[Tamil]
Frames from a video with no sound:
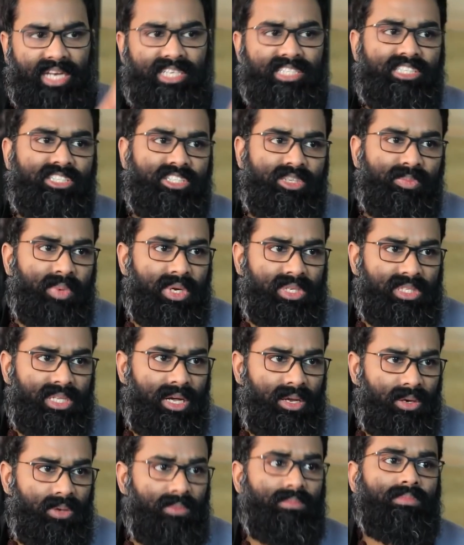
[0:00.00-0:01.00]
ரிலேஷன்ஷிப்
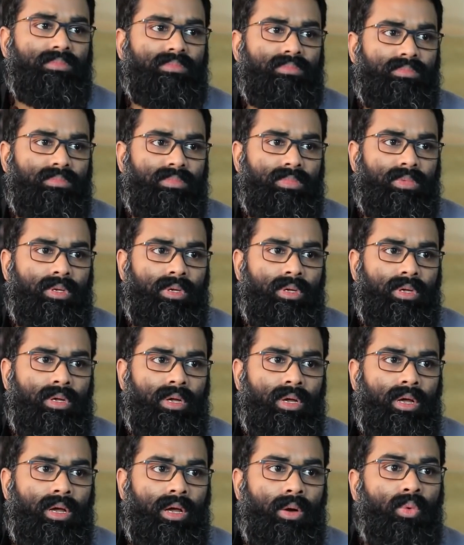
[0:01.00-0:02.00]
இருந்தாலும்
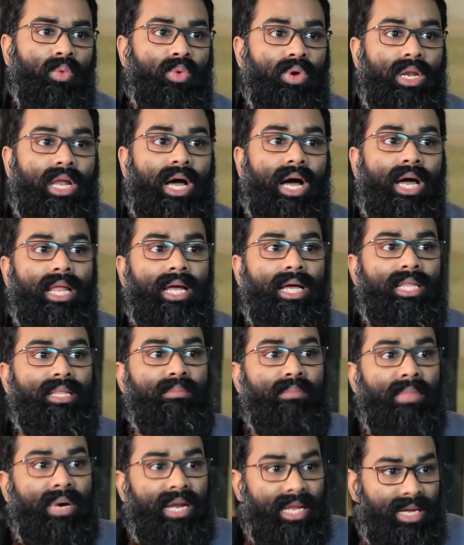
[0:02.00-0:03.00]
உங்களால்
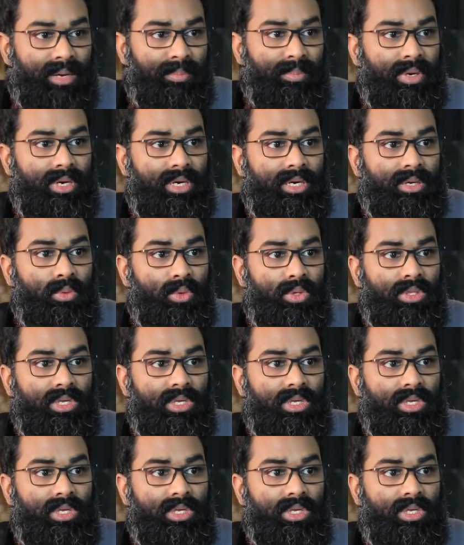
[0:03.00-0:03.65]
அதை மறைக்கப்பட்டு